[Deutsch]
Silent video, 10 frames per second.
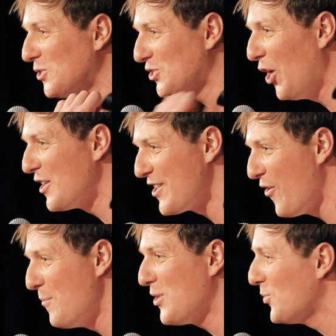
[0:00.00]
stolz
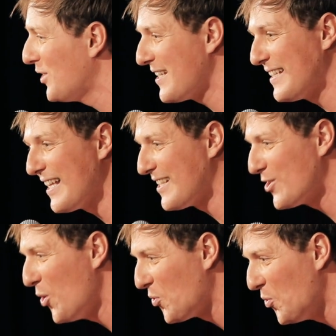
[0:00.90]
auf mich und das tat
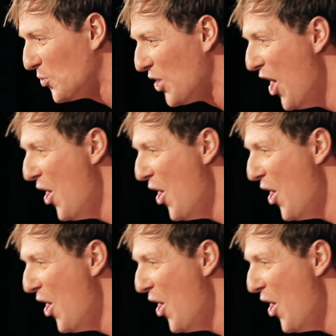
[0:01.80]
so gut.